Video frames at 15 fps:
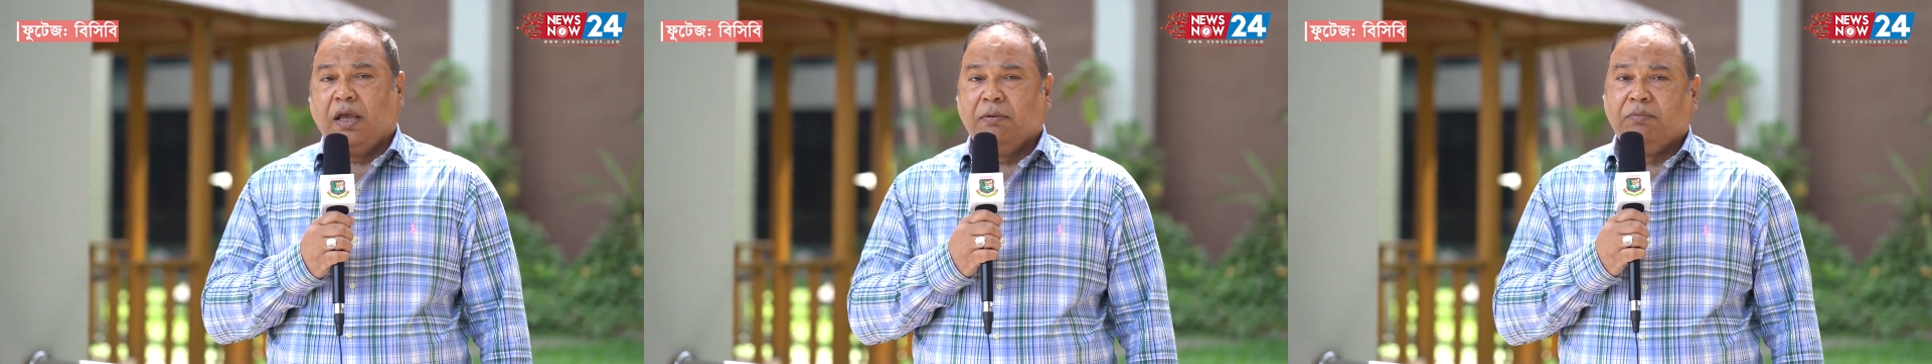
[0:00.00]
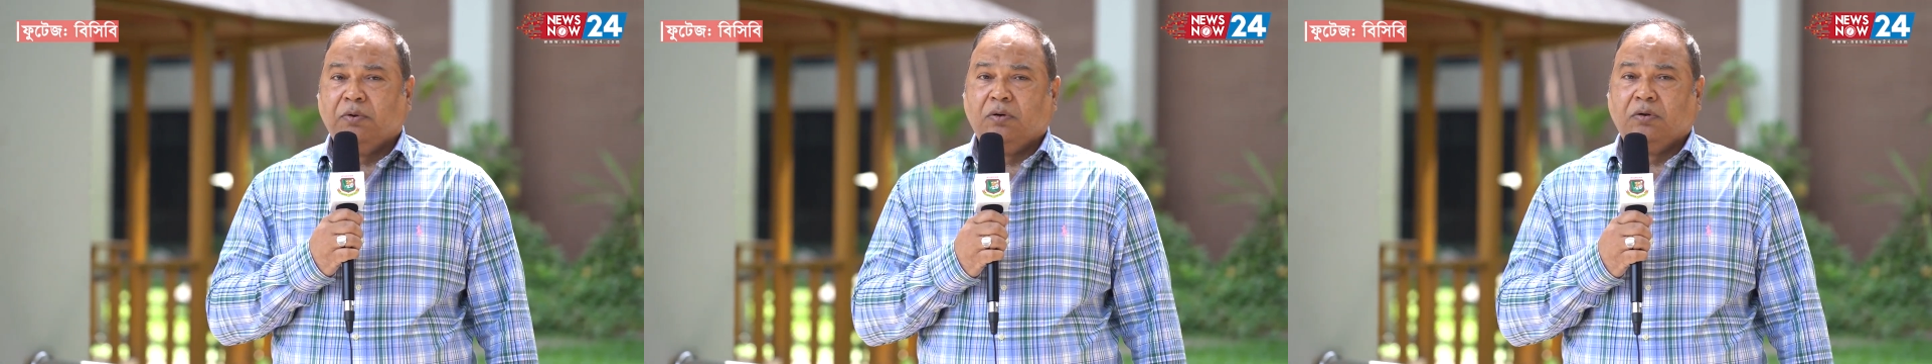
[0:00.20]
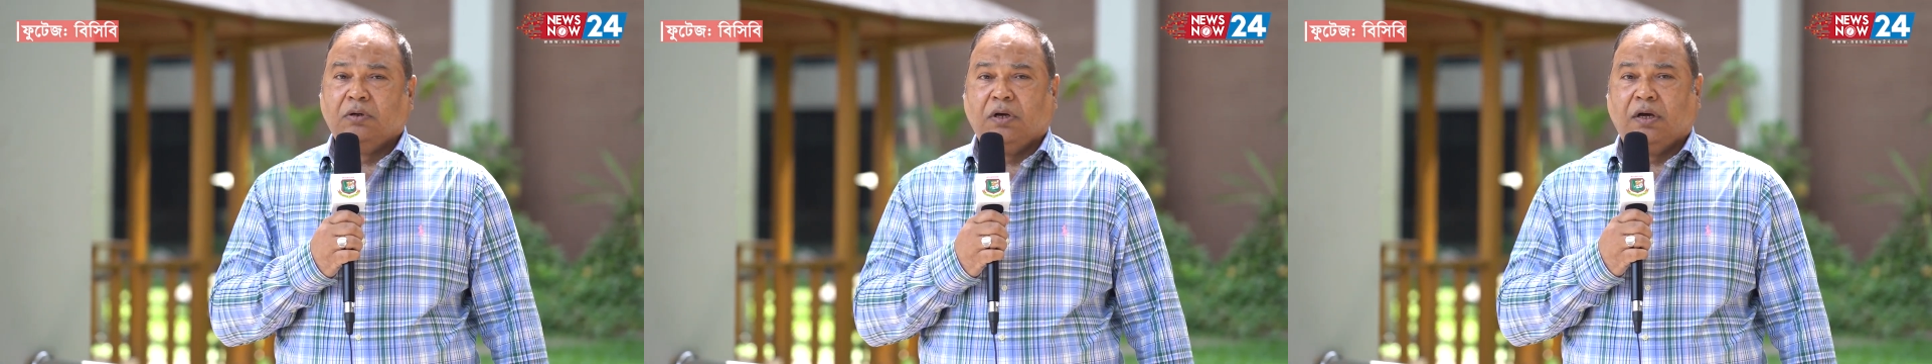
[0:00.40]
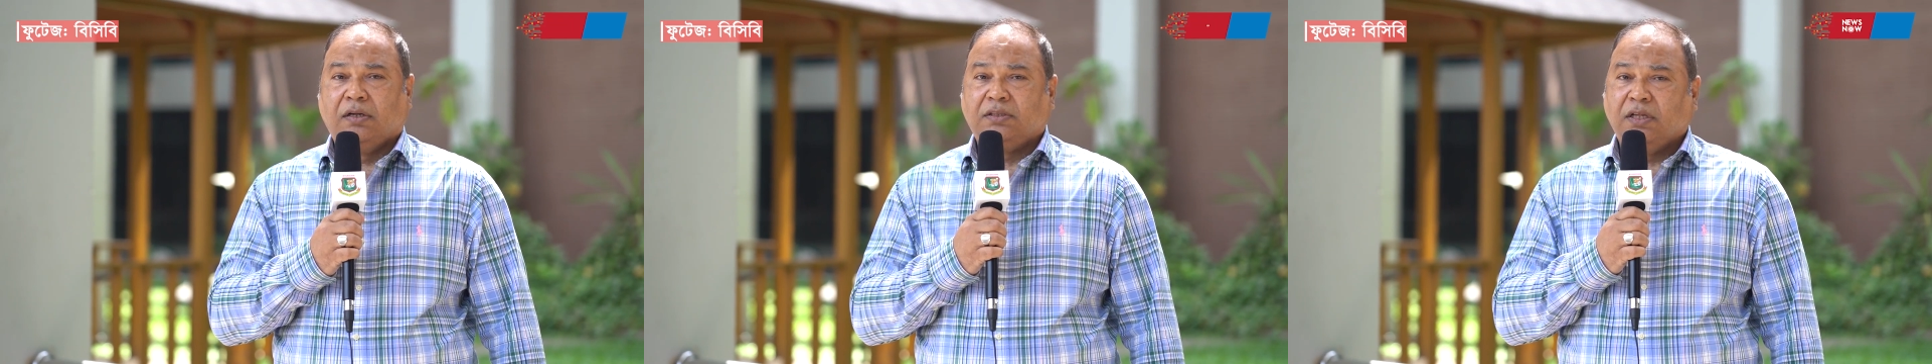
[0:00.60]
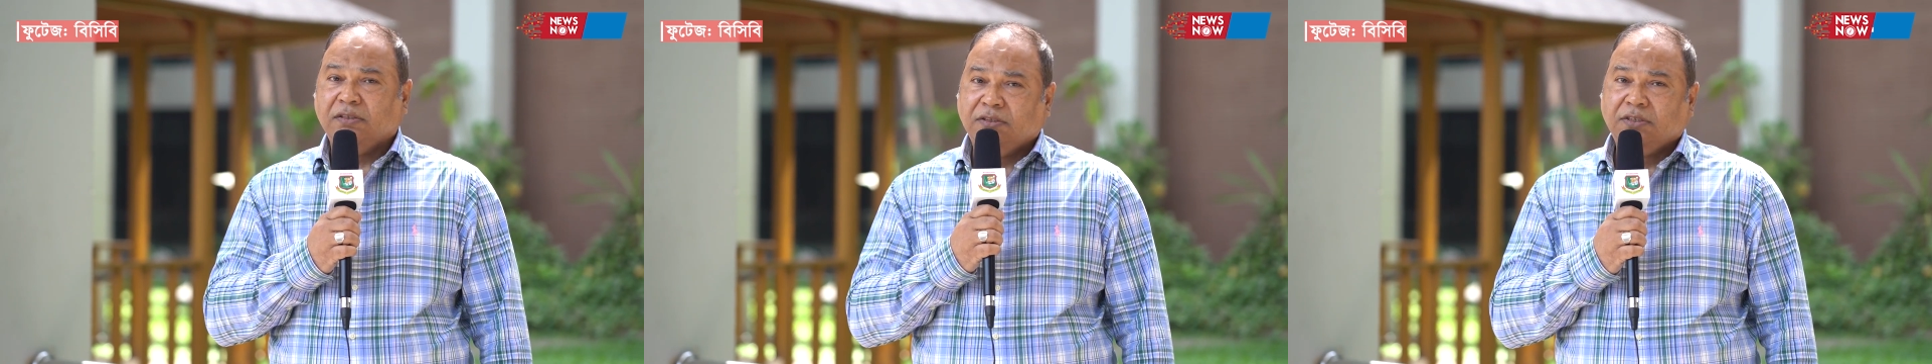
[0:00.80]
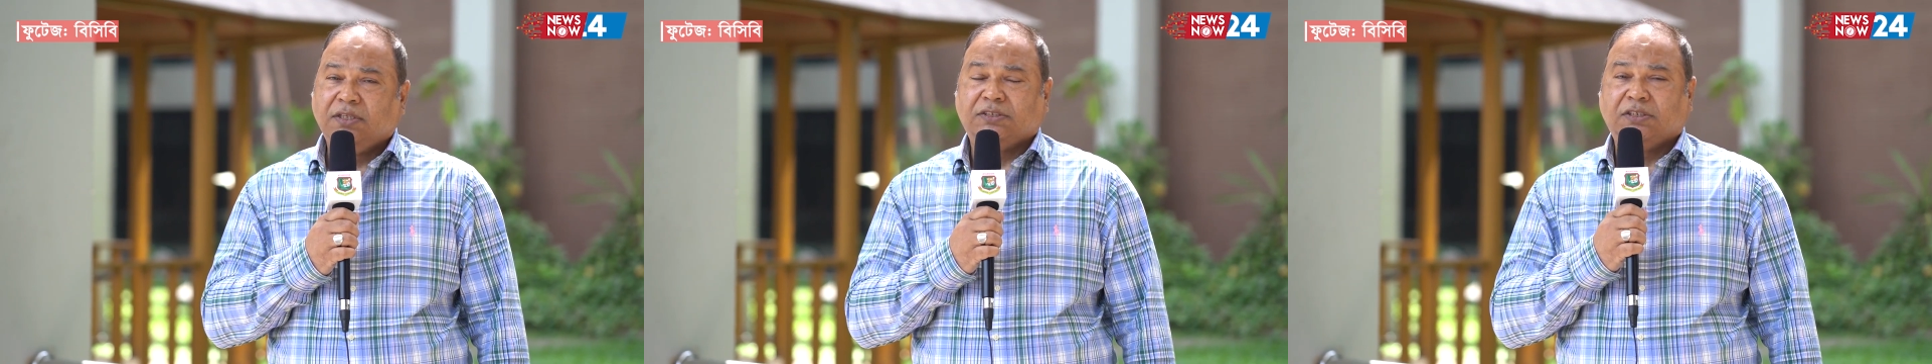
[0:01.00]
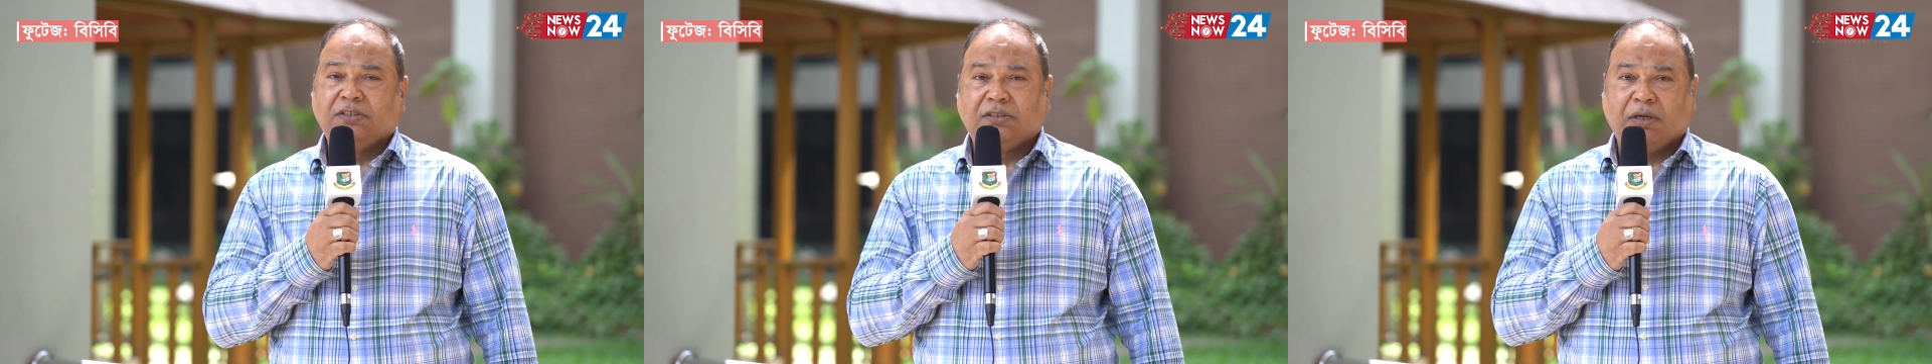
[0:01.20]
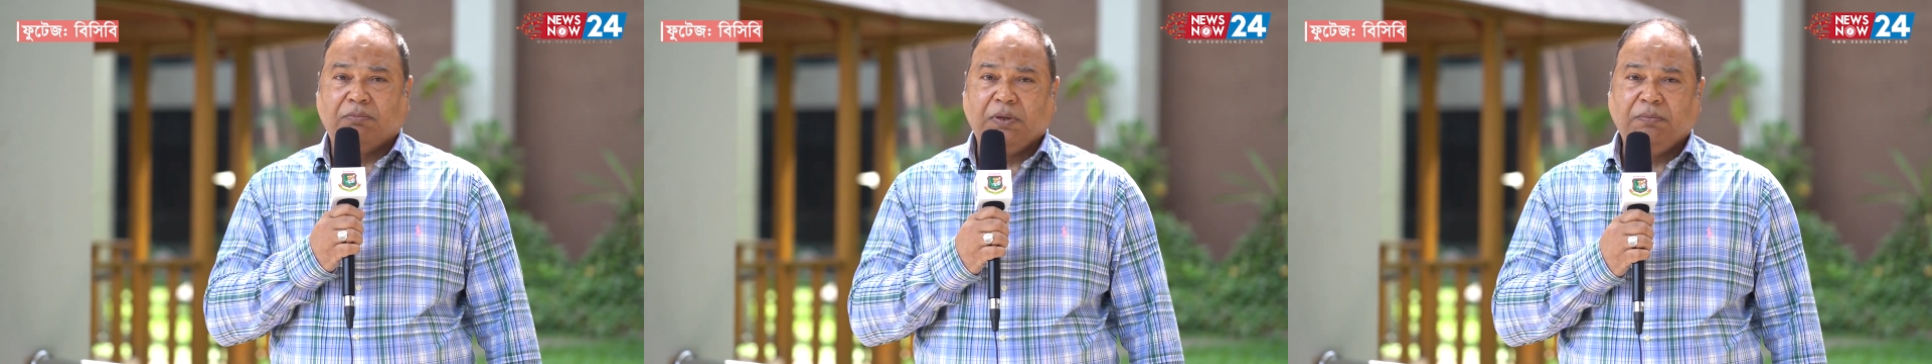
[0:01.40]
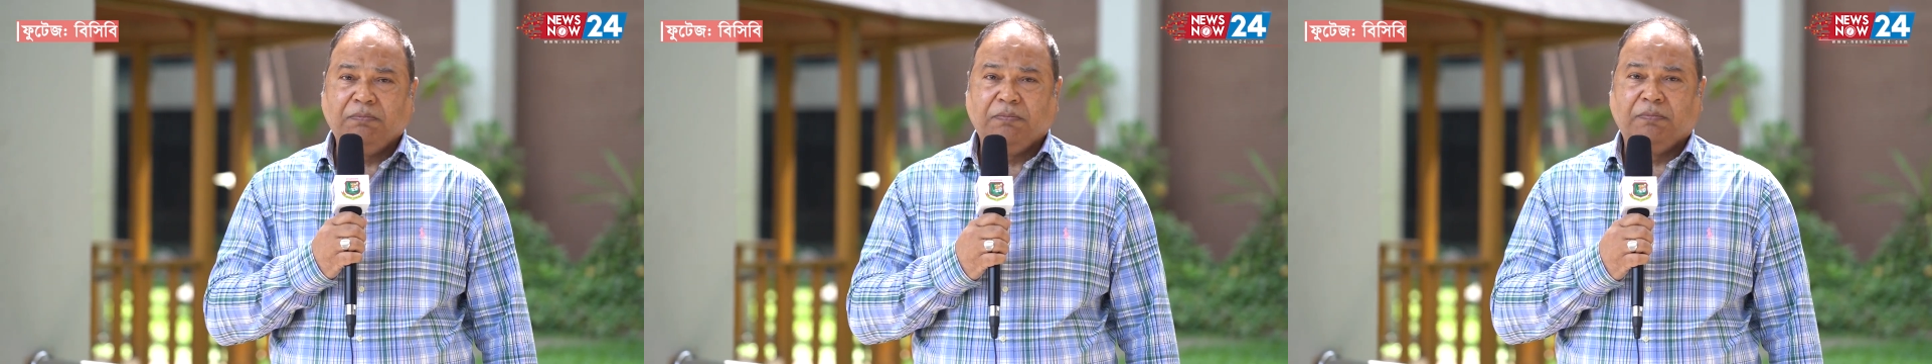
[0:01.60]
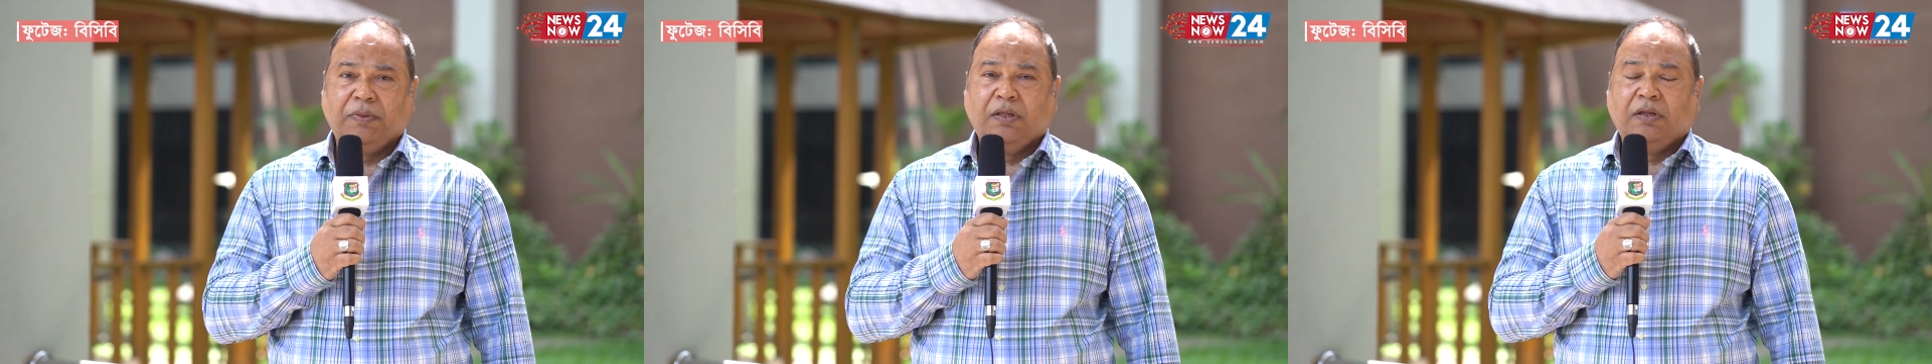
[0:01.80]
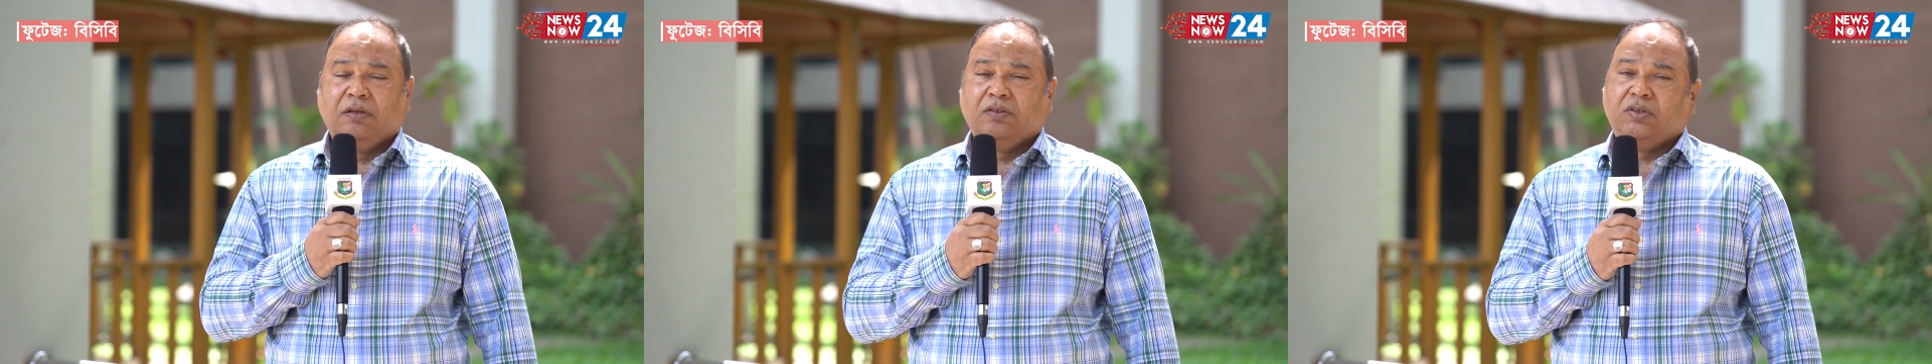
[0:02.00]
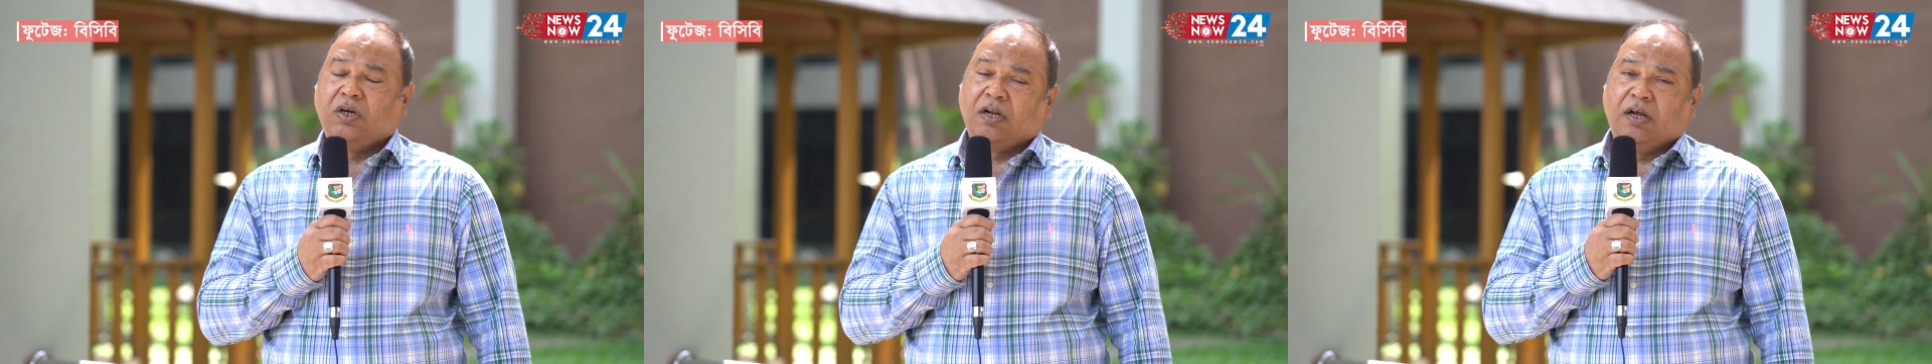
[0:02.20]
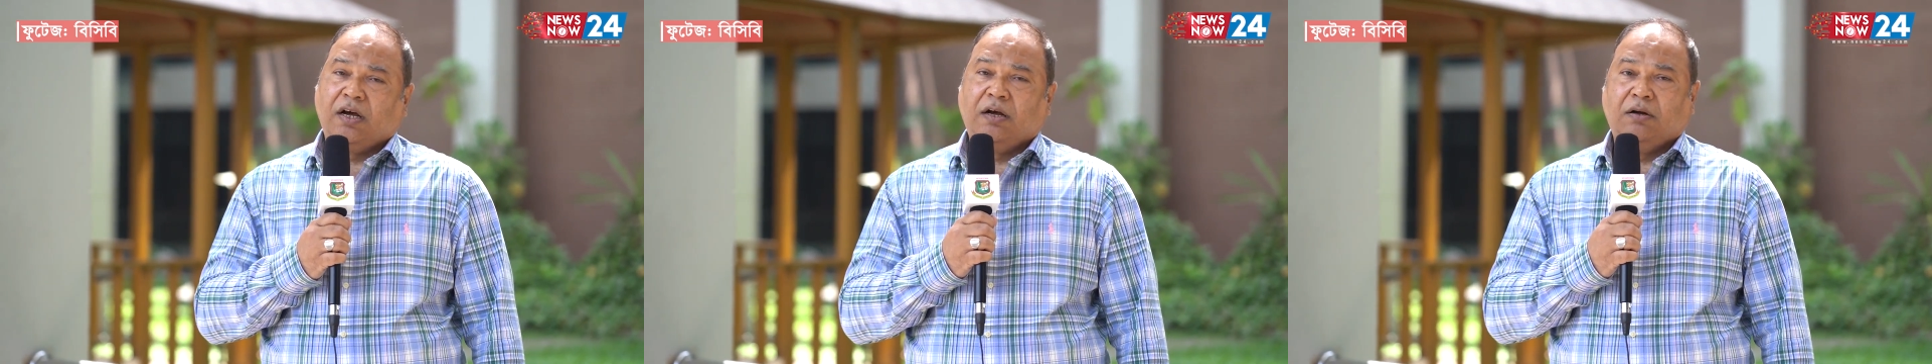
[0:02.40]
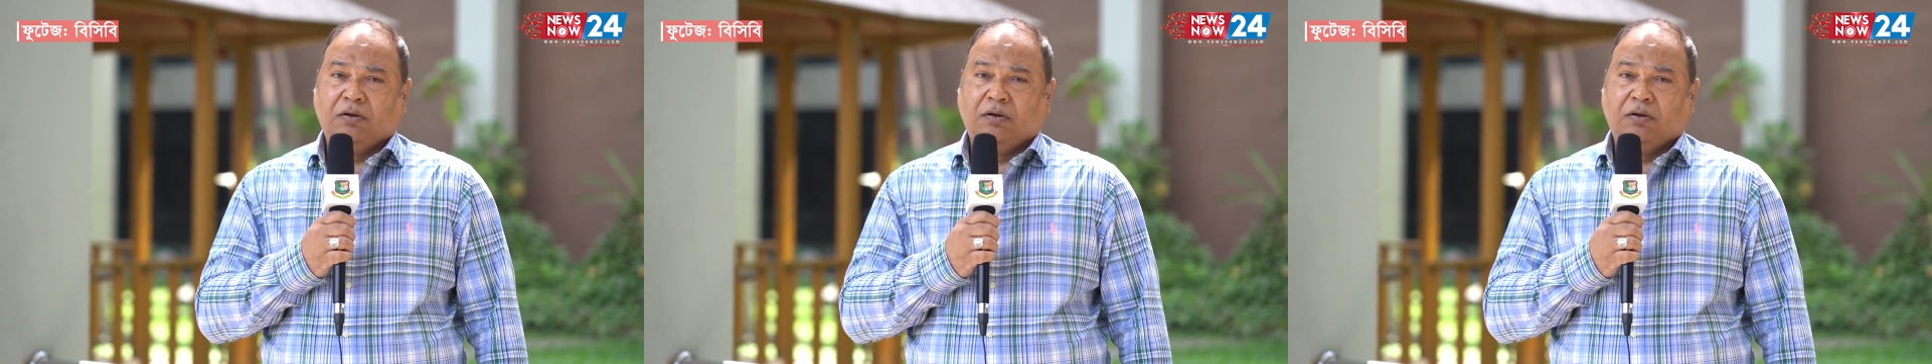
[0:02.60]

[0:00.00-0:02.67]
এবং তঞ্জিদ হাসান তামিম যারা